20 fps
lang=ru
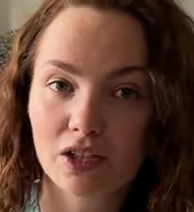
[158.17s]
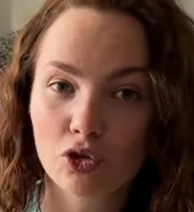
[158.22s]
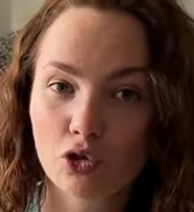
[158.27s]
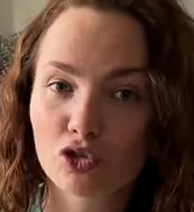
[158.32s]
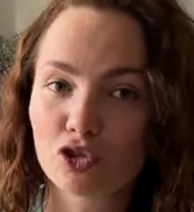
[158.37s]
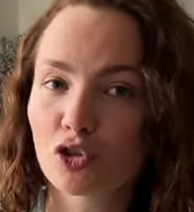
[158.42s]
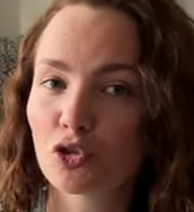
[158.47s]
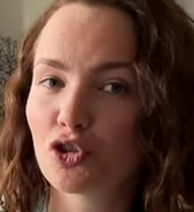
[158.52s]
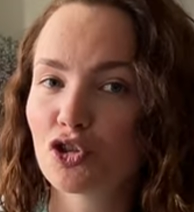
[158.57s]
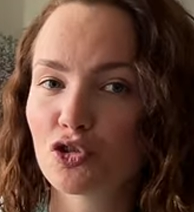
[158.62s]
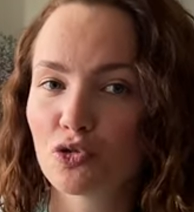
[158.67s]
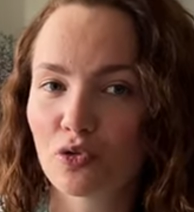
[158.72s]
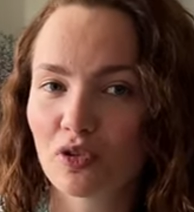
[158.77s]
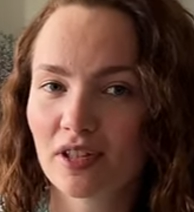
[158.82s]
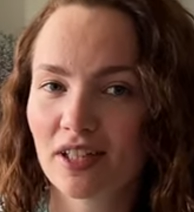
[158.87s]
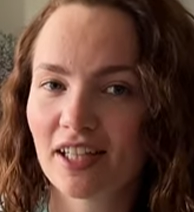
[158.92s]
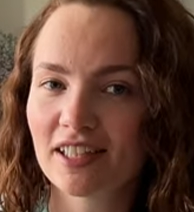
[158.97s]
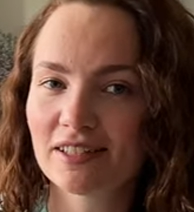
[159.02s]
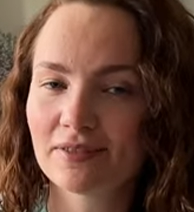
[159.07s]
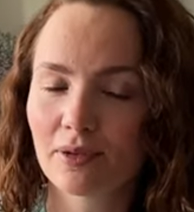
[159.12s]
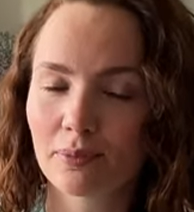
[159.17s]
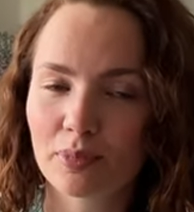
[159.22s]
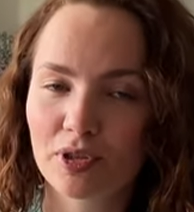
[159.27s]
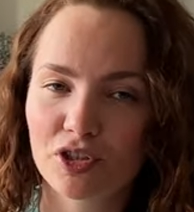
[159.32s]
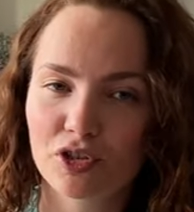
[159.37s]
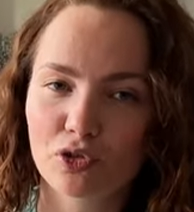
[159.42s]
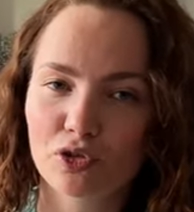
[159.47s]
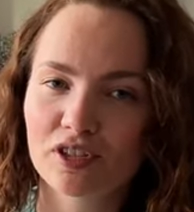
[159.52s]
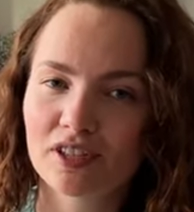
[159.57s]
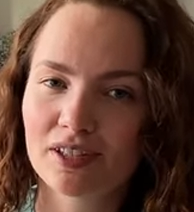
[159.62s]
то за ручную кладь вам
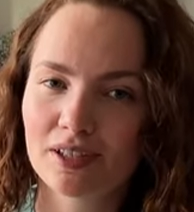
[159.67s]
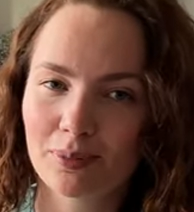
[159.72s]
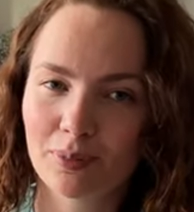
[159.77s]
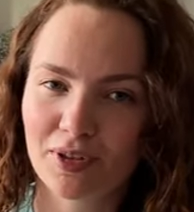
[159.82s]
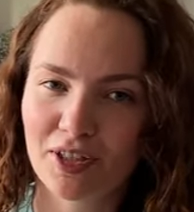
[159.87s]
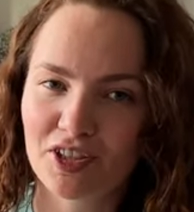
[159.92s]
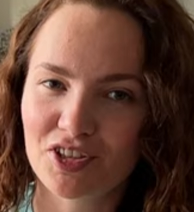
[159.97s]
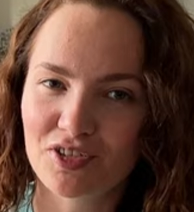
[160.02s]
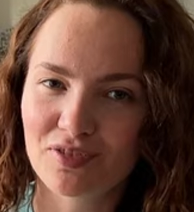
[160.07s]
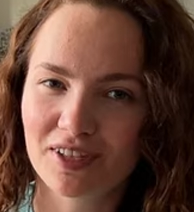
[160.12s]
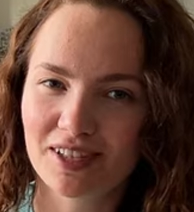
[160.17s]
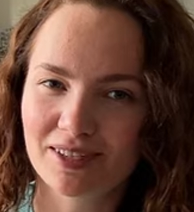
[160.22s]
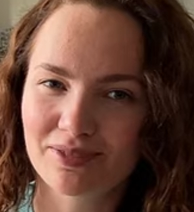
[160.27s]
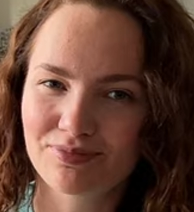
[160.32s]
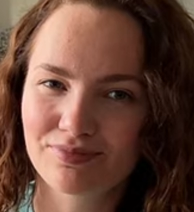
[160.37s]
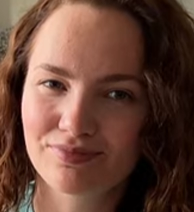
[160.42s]
придется доплачивать.